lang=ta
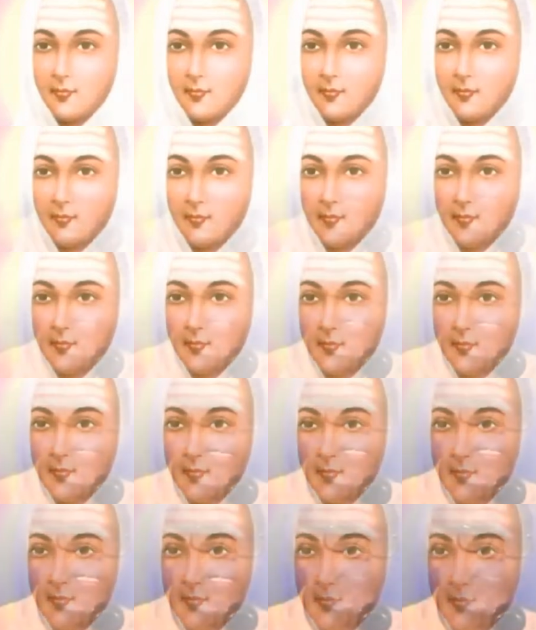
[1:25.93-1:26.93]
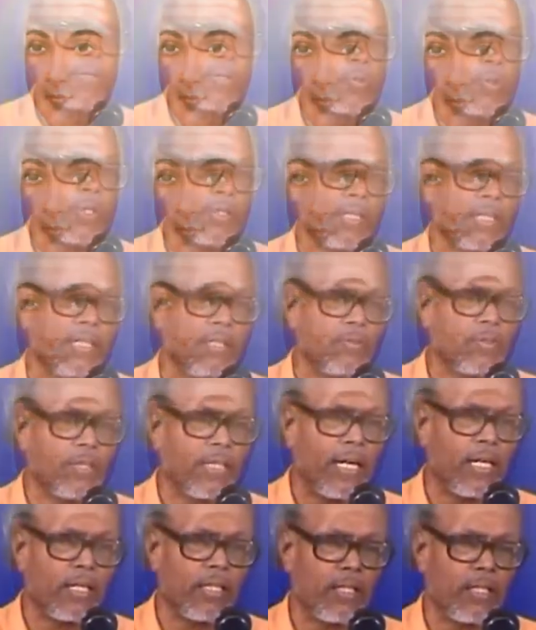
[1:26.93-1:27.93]
ஆக இந்த கைகளை இப்போ கொடுத்த
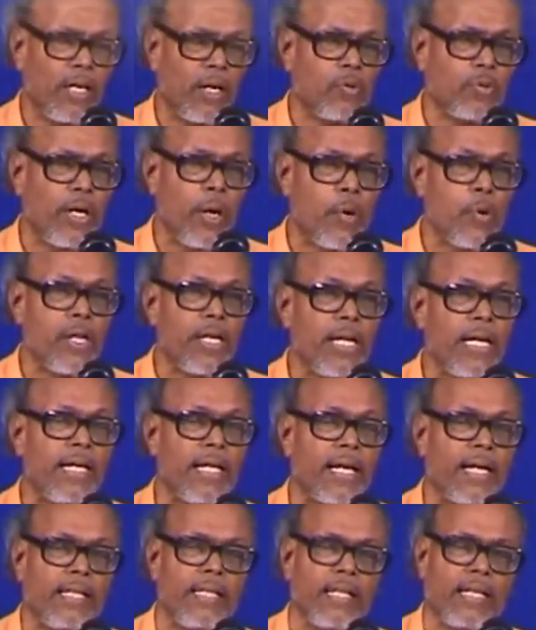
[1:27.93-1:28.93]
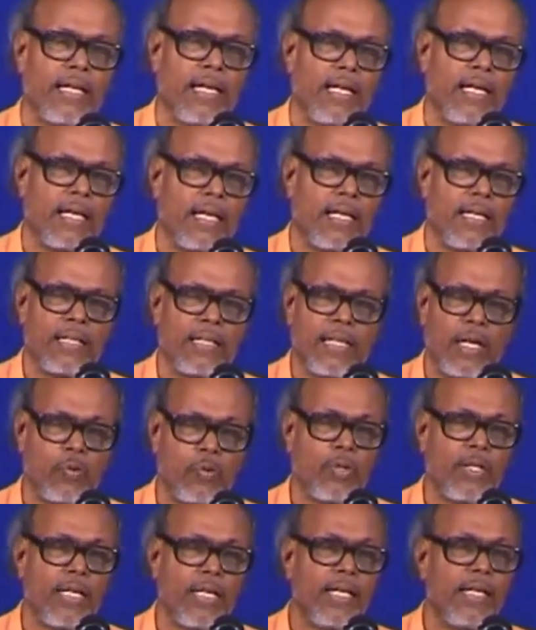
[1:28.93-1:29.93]
கருணையே நிறைந்த
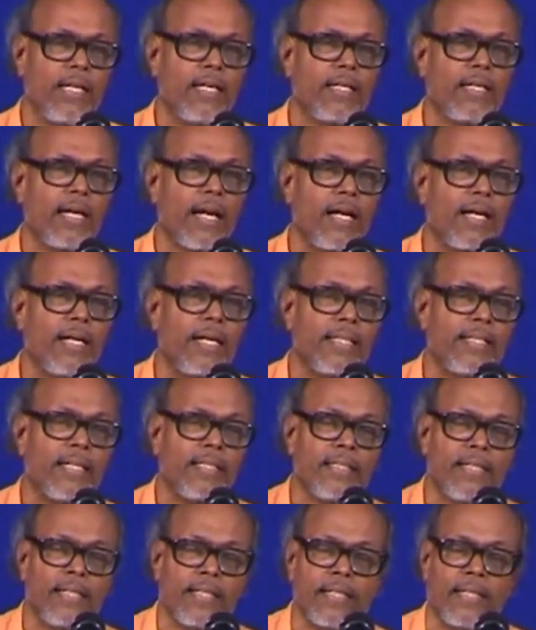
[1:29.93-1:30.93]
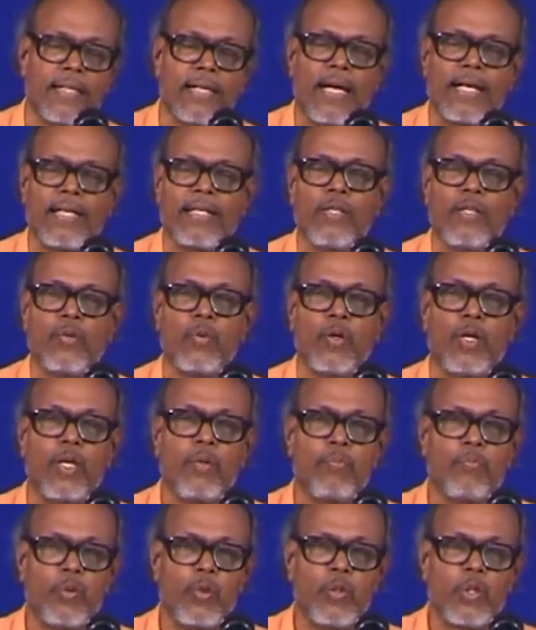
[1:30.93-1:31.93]
கடவுளே இரு கரங்களை தந்திருக்கின்றாய்
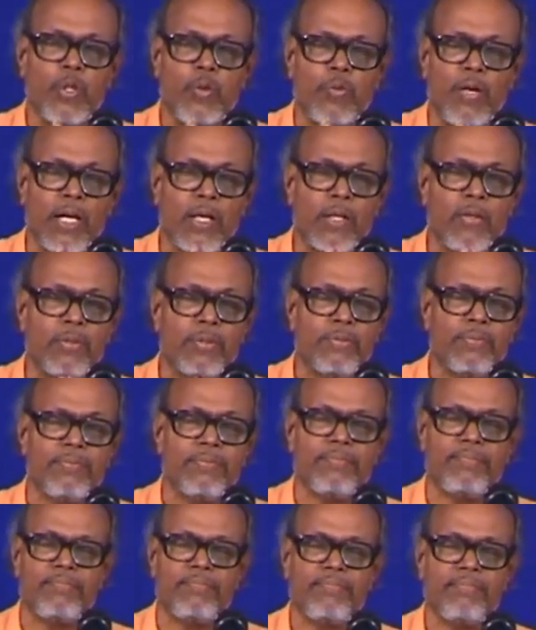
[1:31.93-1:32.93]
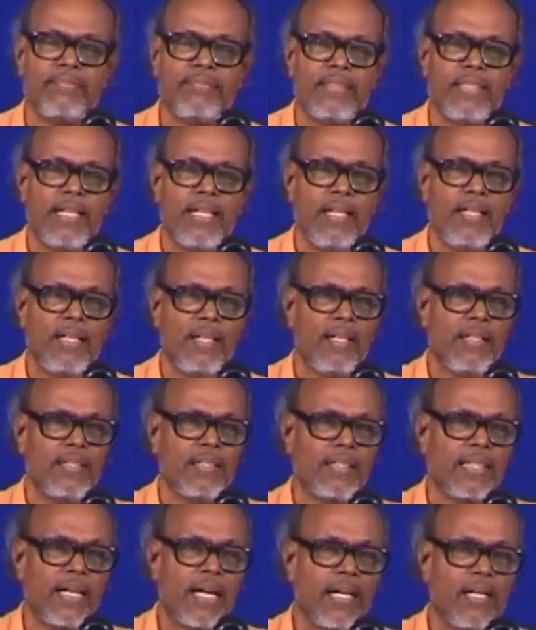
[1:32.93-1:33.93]
உன்னை போற்றி வணங்கவும்
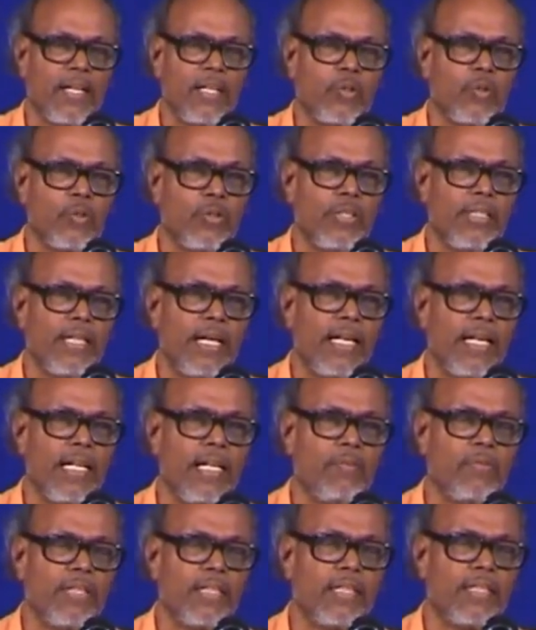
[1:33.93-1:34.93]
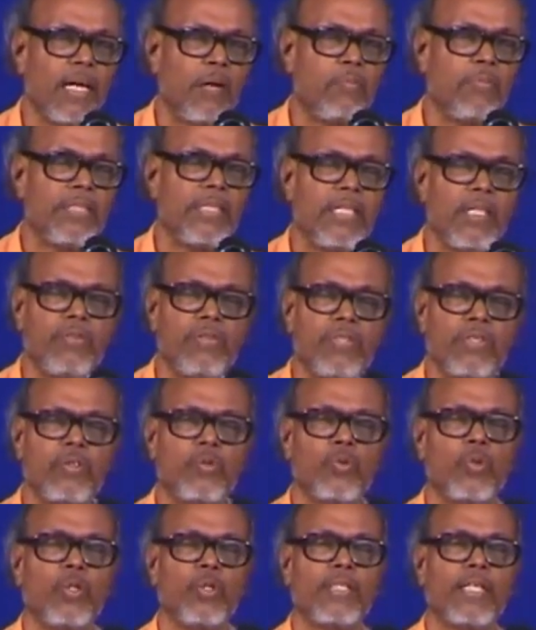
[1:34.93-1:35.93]
கரங்களை கொண்டு ஏழை எமக்கு நன்மை
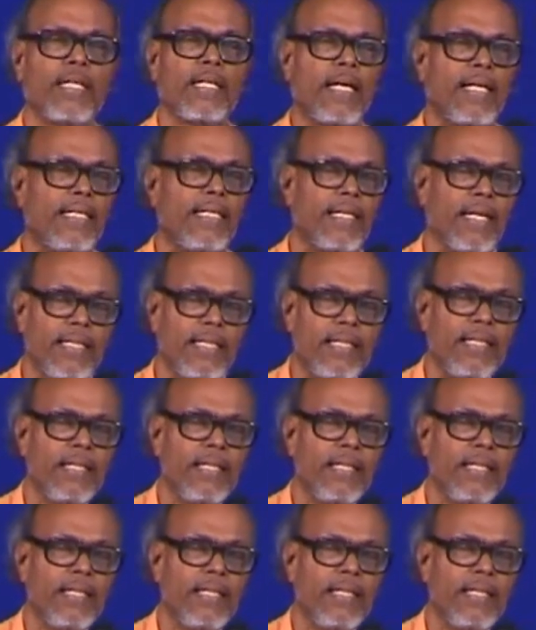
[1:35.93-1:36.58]
செய்வதற்கும் கொடுத்த கைகளை